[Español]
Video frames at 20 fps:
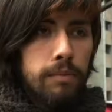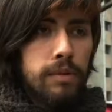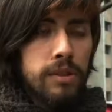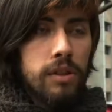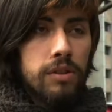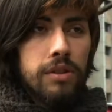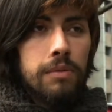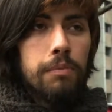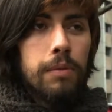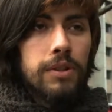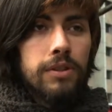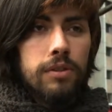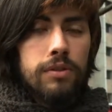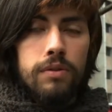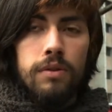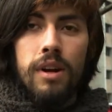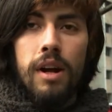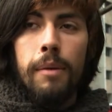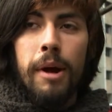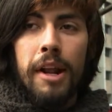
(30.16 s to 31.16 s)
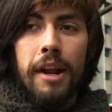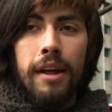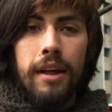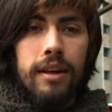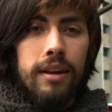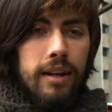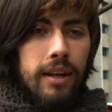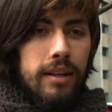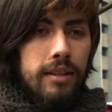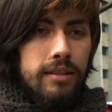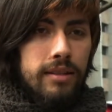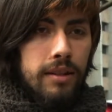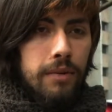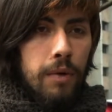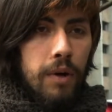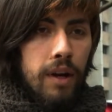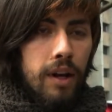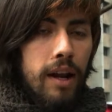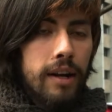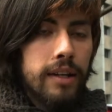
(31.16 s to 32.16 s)
Pues los impuestos son una manera de
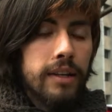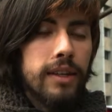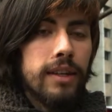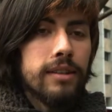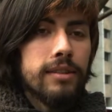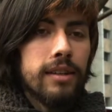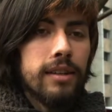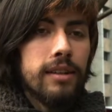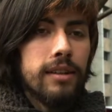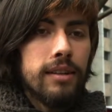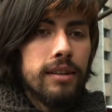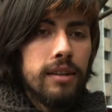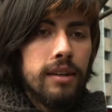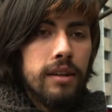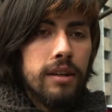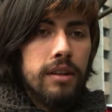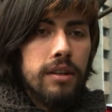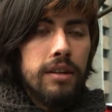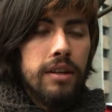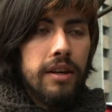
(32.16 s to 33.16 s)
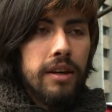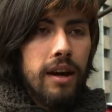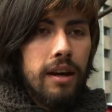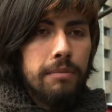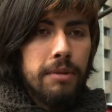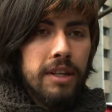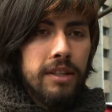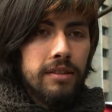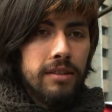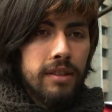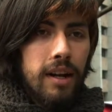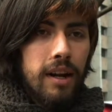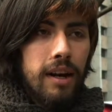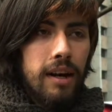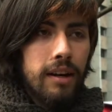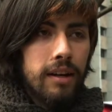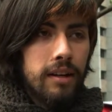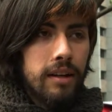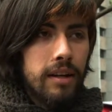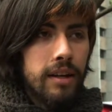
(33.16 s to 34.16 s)
redistribuir la riqueza y de
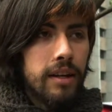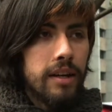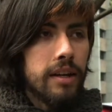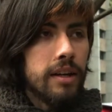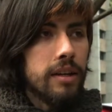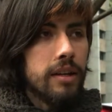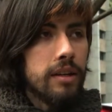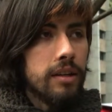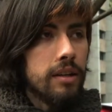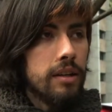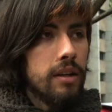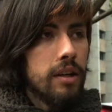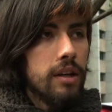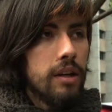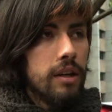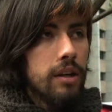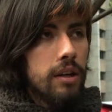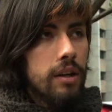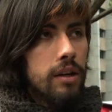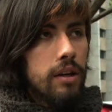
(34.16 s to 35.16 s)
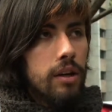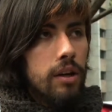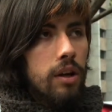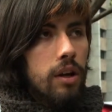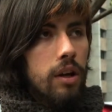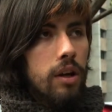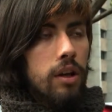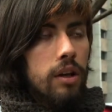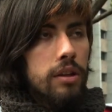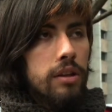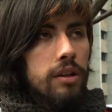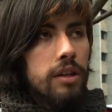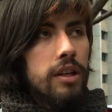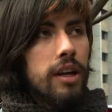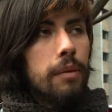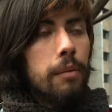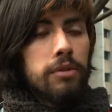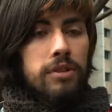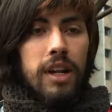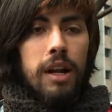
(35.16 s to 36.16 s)
administrar eh,
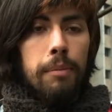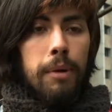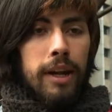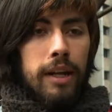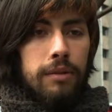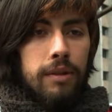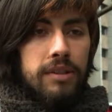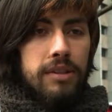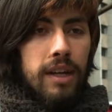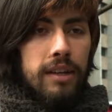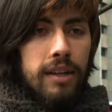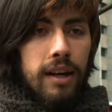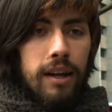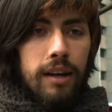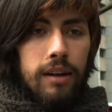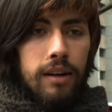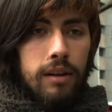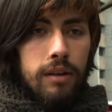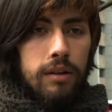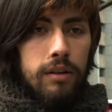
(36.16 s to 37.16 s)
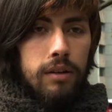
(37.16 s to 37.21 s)
digamos, el aparato estatal?